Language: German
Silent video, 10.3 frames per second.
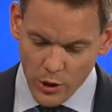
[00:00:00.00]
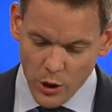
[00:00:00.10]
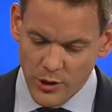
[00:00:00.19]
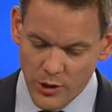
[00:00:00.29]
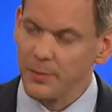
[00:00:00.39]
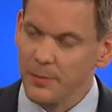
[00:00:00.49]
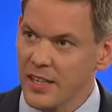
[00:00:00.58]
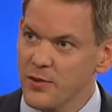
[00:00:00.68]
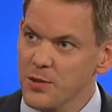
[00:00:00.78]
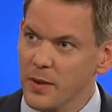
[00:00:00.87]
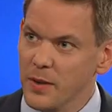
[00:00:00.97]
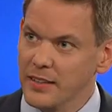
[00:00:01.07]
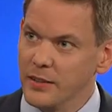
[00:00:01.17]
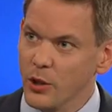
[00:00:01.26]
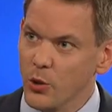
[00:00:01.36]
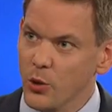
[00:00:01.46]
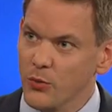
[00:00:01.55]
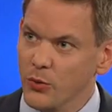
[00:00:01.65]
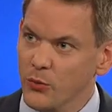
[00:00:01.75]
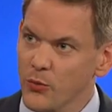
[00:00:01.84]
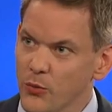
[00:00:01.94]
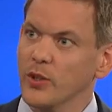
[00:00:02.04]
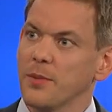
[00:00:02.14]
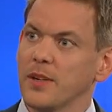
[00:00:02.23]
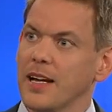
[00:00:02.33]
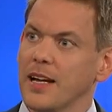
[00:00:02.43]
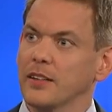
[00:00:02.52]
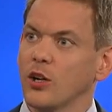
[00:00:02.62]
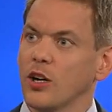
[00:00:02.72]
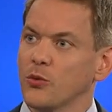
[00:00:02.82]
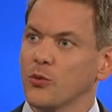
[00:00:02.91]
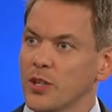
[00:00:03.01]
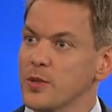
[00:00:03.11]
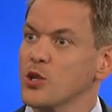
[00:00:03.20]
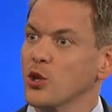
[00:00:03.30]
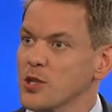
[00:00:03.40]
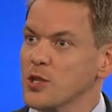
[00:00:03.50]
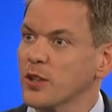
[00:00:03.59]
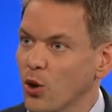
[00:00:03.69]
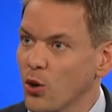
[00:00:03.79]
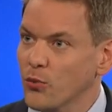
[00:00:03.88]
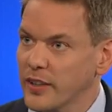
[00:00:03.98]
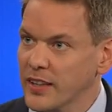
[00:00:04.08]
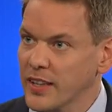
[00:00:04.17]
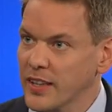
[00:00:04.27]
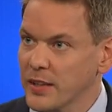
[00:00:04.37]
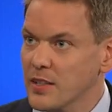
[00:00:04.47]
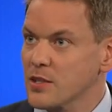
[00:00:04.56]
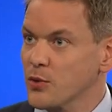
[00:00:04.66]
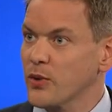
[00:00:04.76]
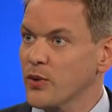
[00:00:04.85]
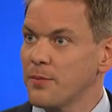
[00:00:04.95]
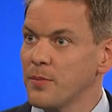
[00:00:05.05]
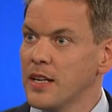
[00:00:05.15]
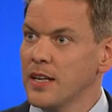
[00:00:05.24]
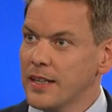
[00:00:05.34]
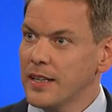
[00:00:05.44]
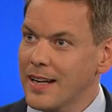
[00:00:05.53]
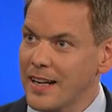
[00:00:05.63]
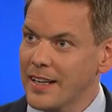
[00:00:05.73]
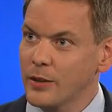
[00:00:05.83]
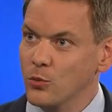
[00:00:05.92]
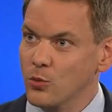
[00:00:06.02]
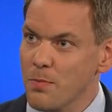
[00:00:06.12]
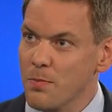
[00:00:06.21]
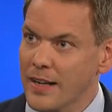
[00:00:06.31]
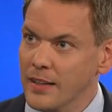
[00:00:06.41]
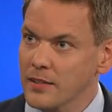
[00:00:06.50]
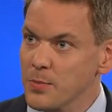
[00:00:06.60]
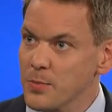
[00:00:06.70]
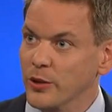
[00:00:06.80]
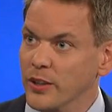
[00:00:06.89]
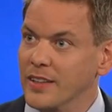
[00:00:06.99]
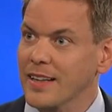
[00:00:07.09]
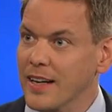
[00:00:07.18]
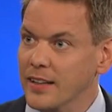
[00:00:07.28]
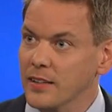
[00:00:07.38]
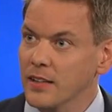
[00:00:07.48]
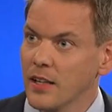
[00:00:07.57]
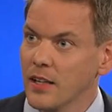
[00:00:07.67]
geschlossen haben, ein Hilfspaket in der Höhe von 500 Milliarden Euro für die besonders betroffenen Gebiete, also vor allem Italien und Spanien. Das Besondere darin